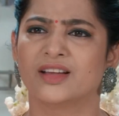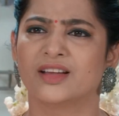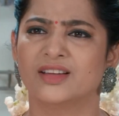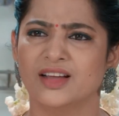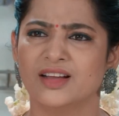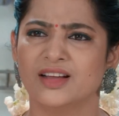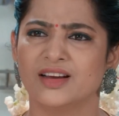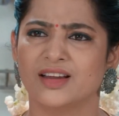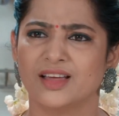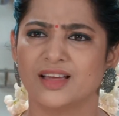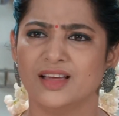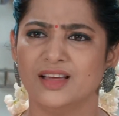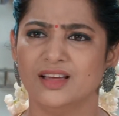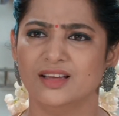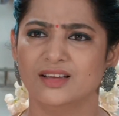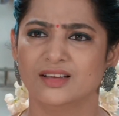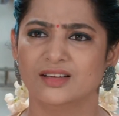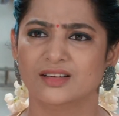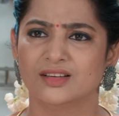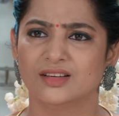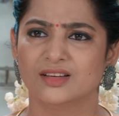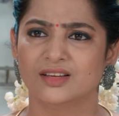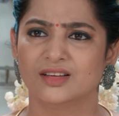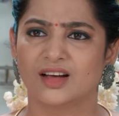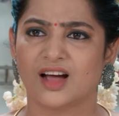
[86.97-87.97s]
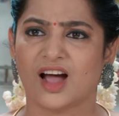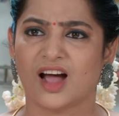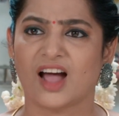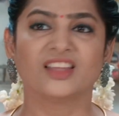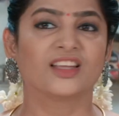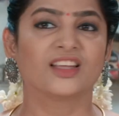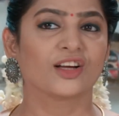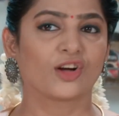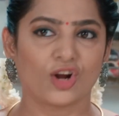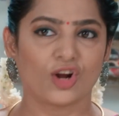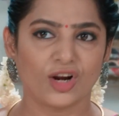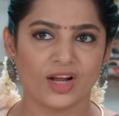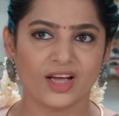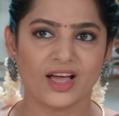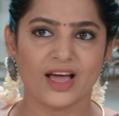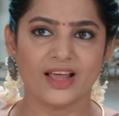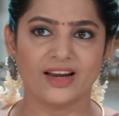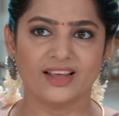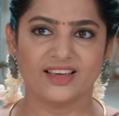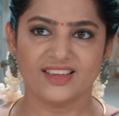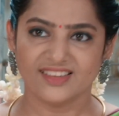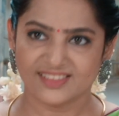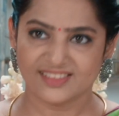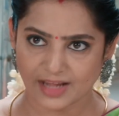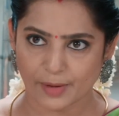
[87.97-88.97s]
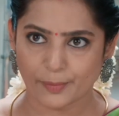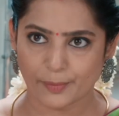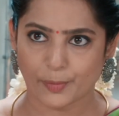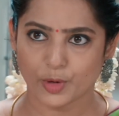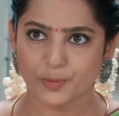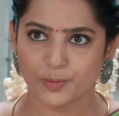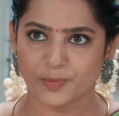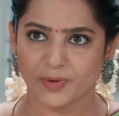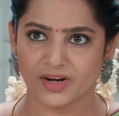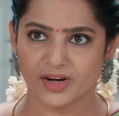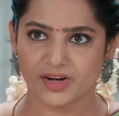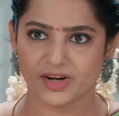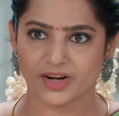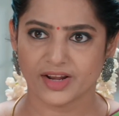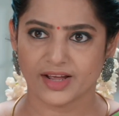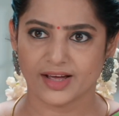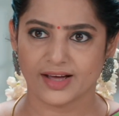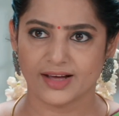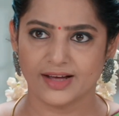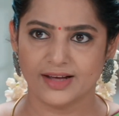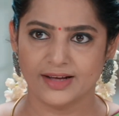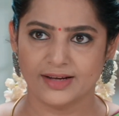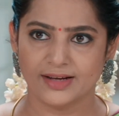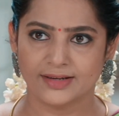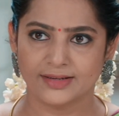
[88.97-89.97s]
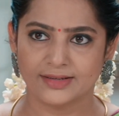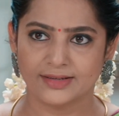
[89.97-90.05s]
என்னடி அந்த கொலகாரிக்கு சப்போர்ட் பண்றியா